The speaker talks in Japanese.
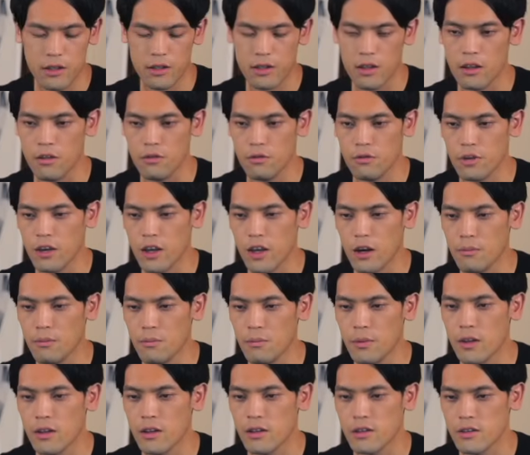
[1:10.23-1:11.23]
さっと
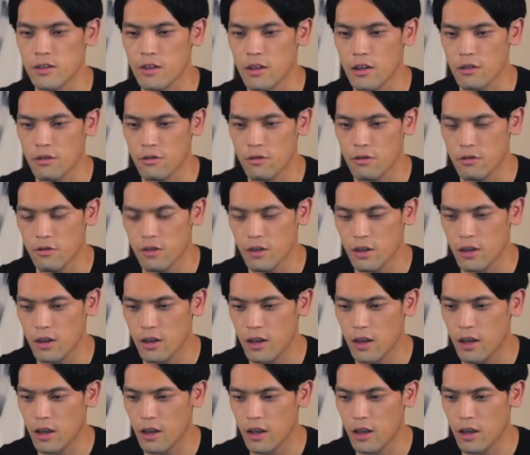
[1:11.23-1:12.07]
キャンペーンですねこれ、